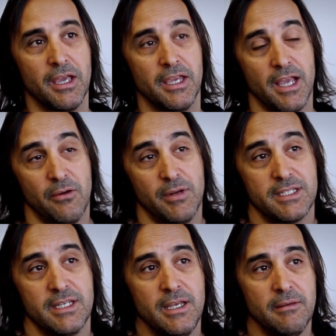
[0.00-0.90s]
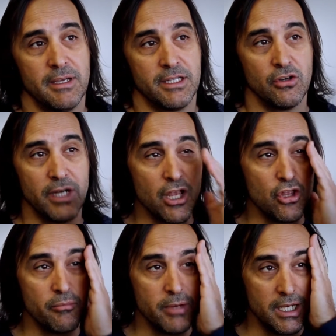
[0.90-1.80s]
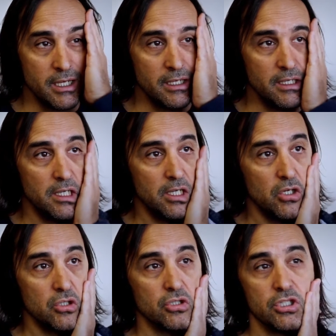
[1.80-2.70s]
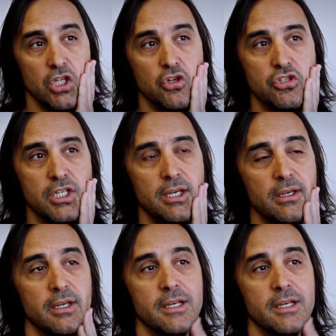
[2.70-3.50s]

Y aún así, eh, digo, en el año 2011, 12,